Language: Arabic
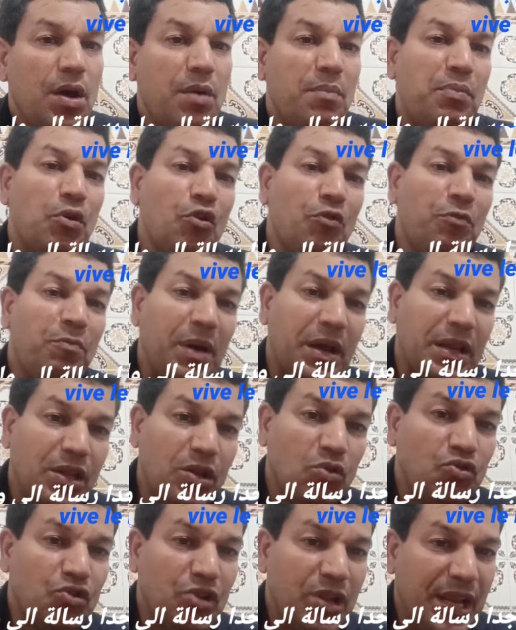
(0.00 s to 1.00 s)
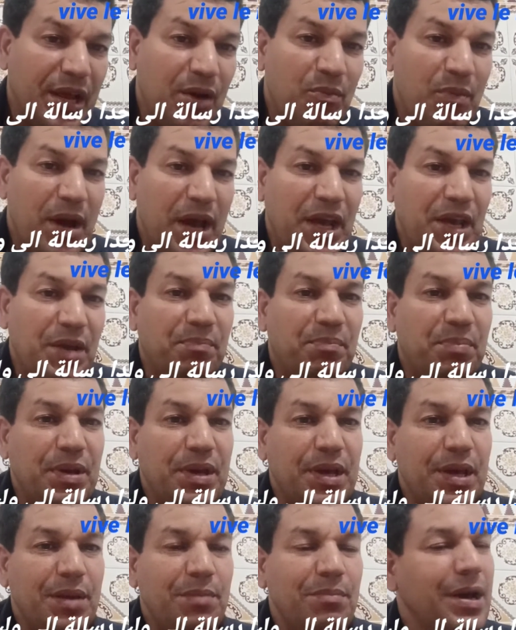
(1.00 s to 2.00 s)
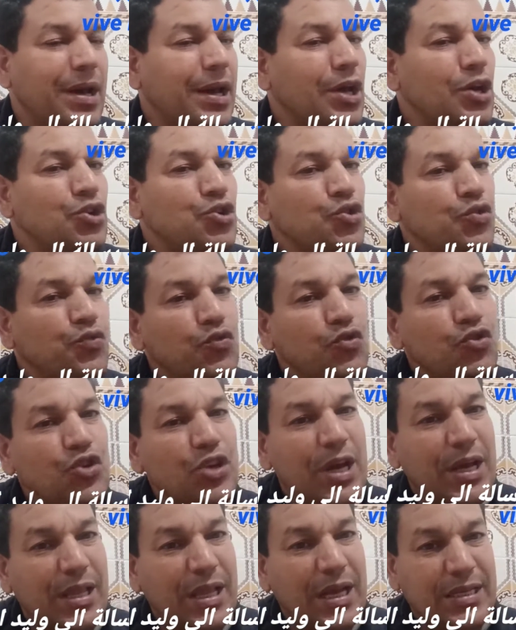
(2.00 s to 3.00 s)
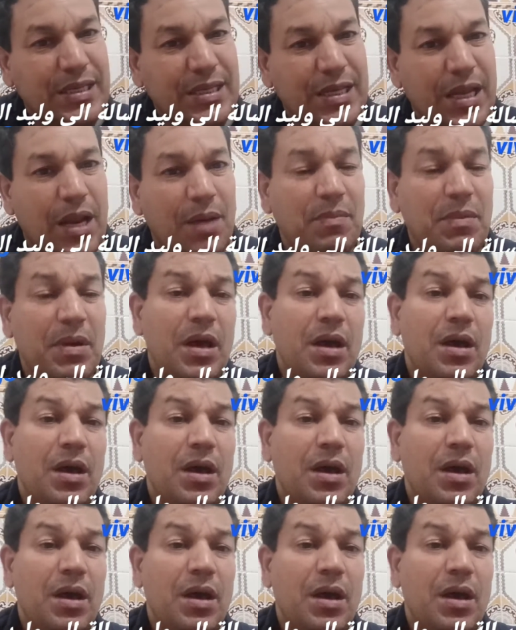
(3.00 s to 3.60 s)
بيرو في بارديدوس اللي هما حبيين ما كنشوفوش هذا الاحترام